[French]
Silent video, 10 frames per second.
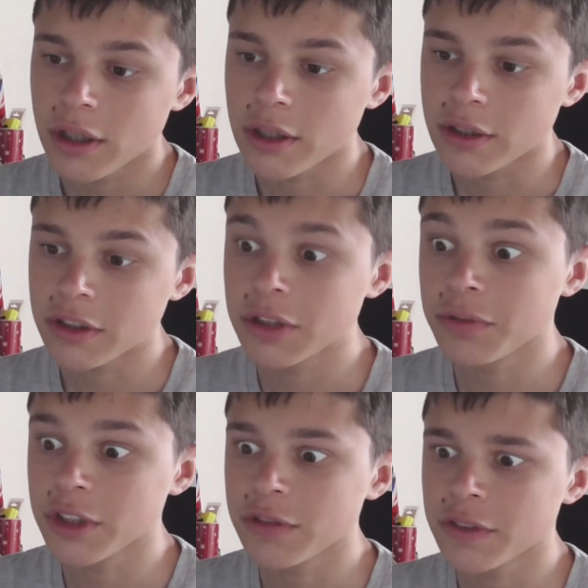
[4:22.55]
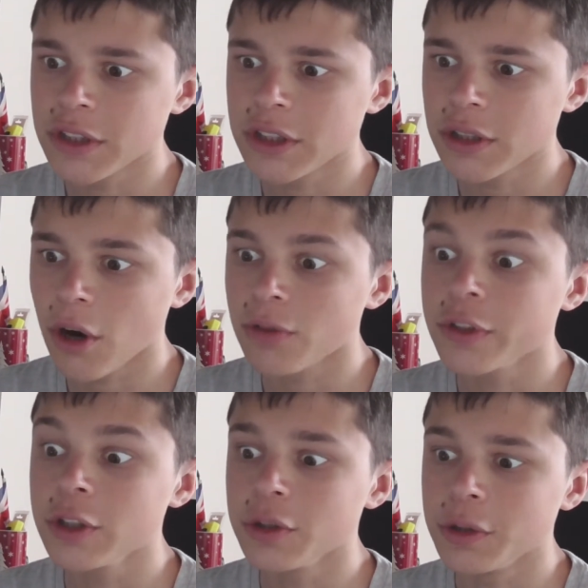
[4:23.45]
Euh, si vous avez
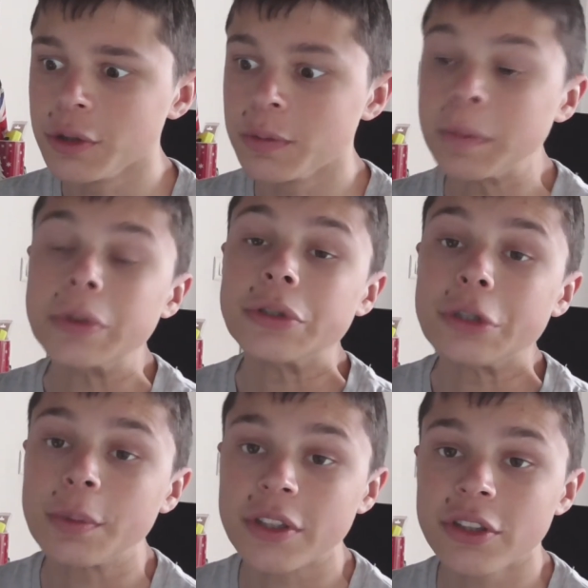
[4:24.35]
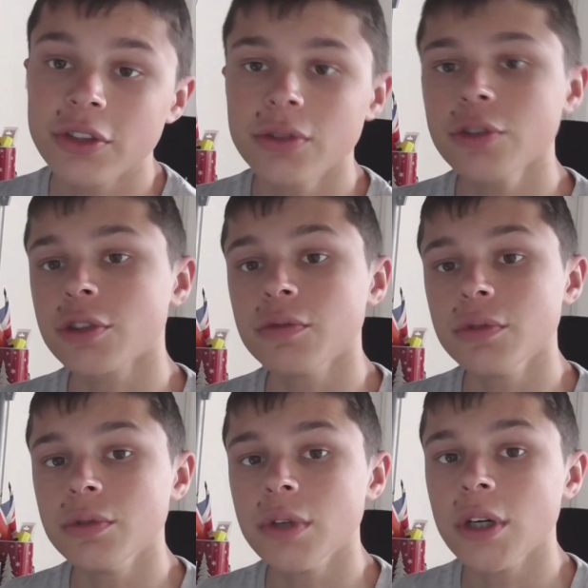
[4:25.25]
envie de plus de précision, je
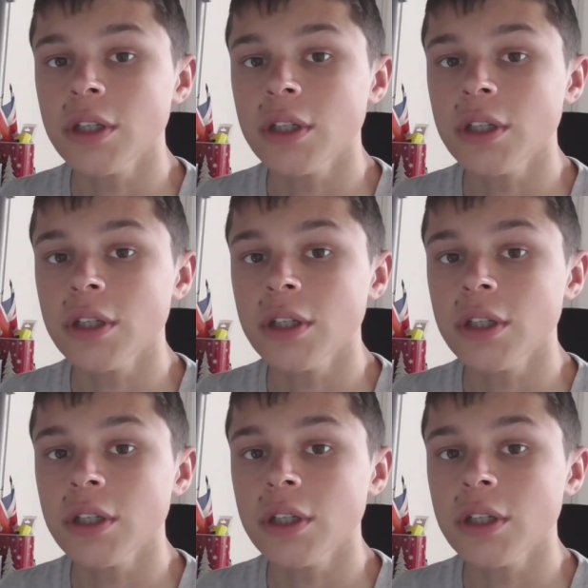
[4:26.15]
vous